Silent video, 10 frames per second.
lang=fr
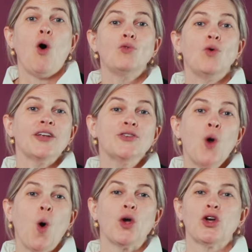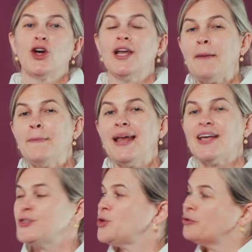On voit donc que
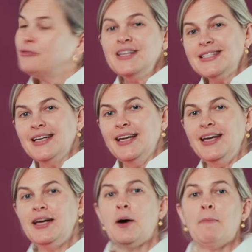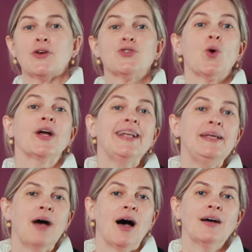l'appellation Vézelay, par son
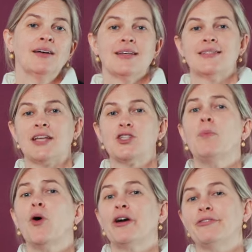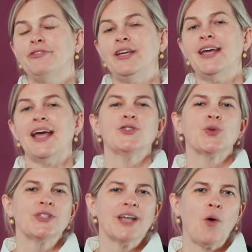climat, sa topographie et
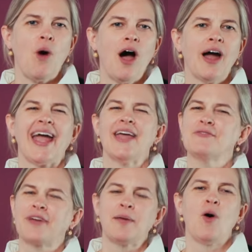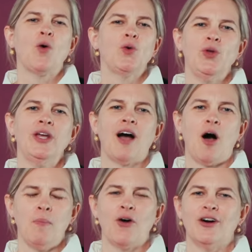son terroir est vraiment unique
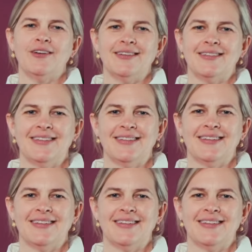en Bourgogne.